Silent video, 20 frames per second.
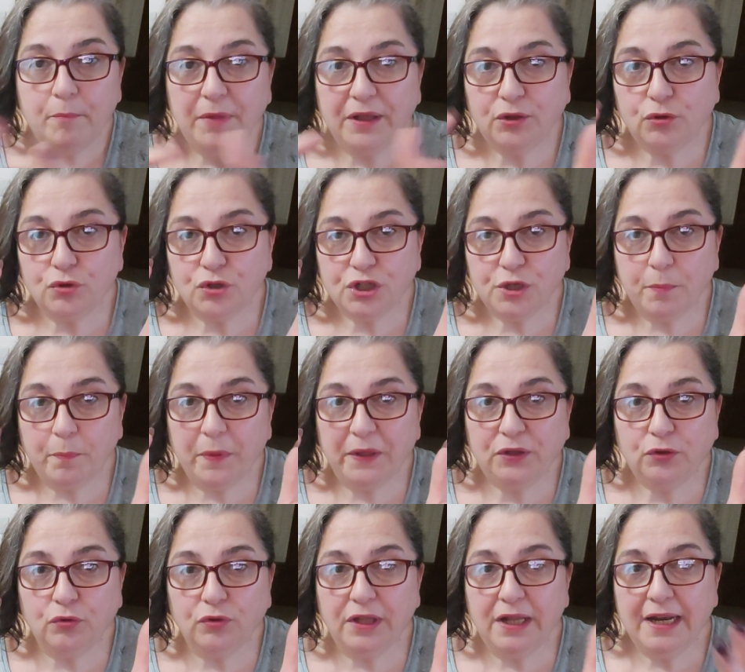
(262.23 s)
metto il
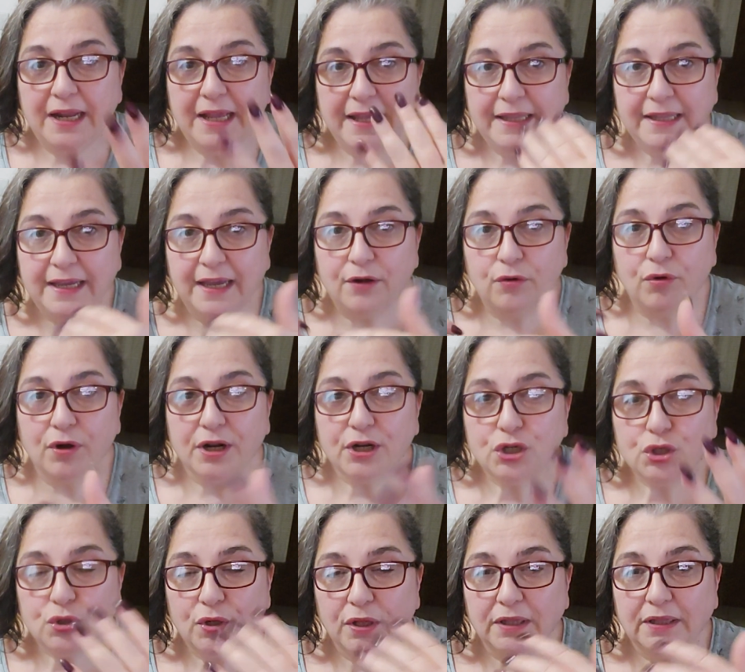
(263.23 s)
ceppetto di legna e lo
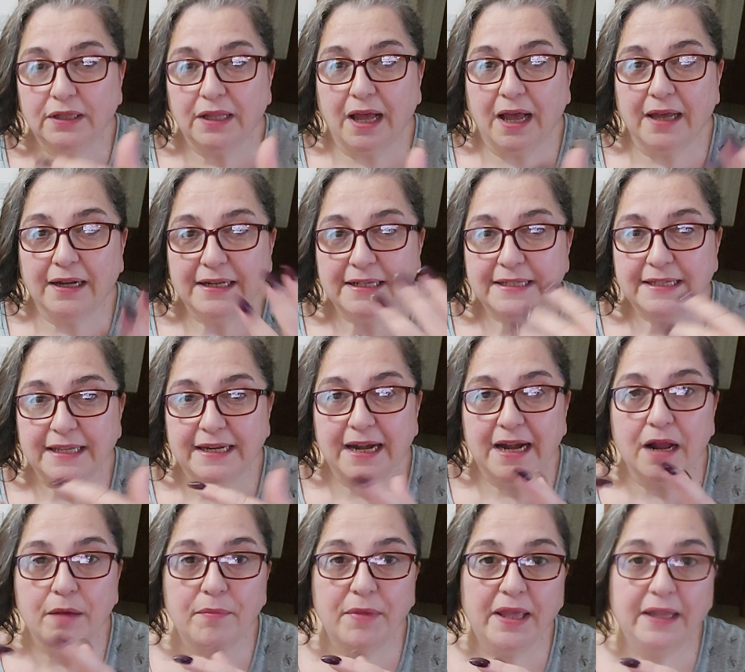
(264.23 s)
lascio andare
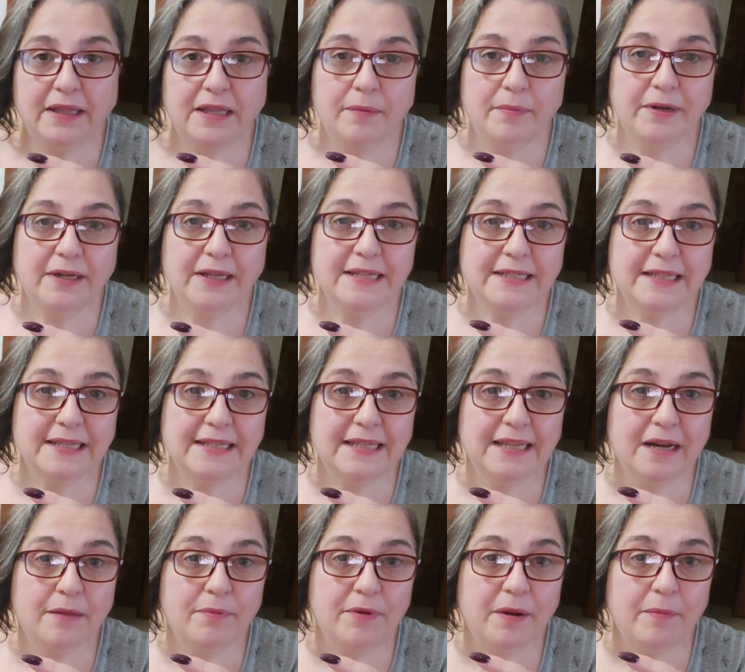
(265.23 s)
serenamente perché
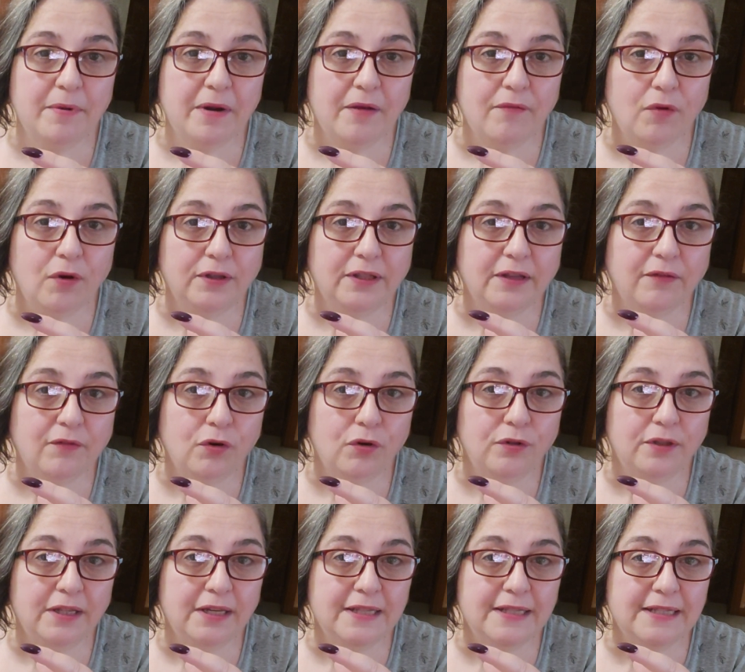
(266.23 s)
stasera per la prima volta
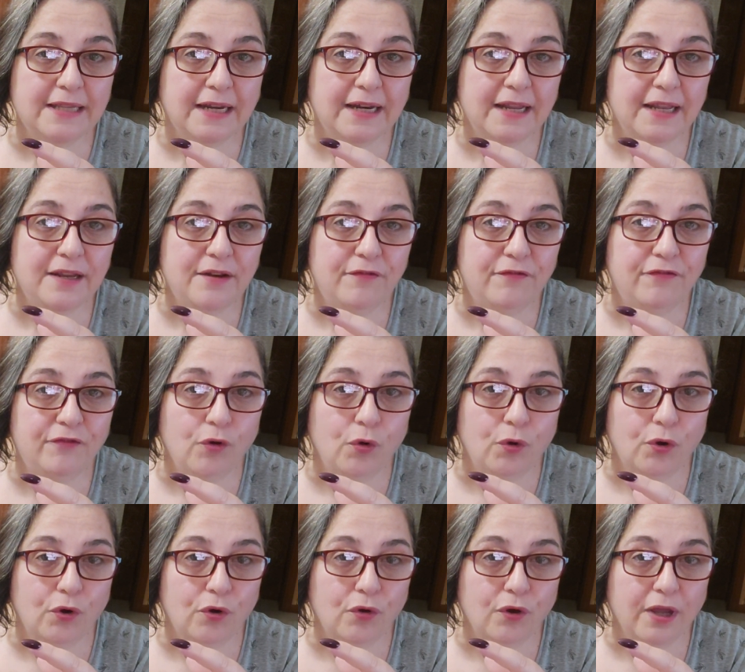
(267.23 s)
voglio utilizzare il
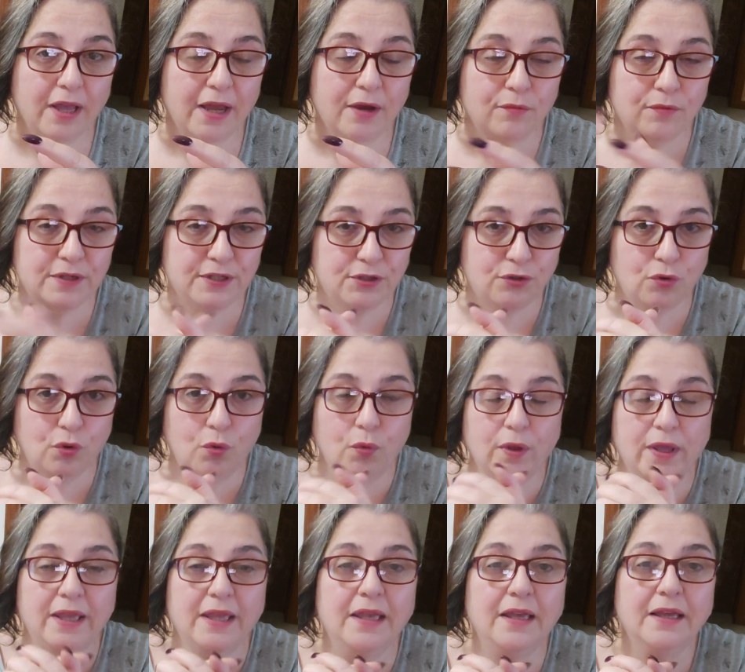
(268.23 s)
forno che è questo
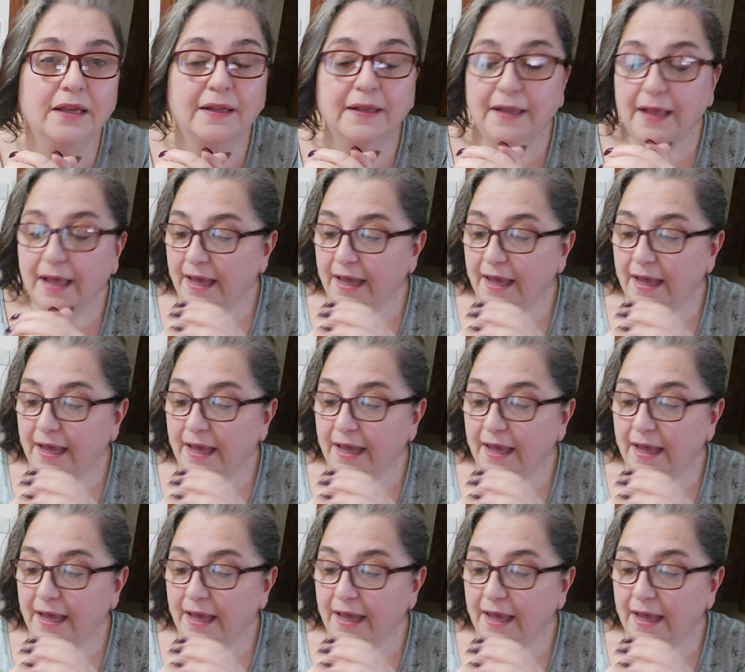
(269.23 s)
qui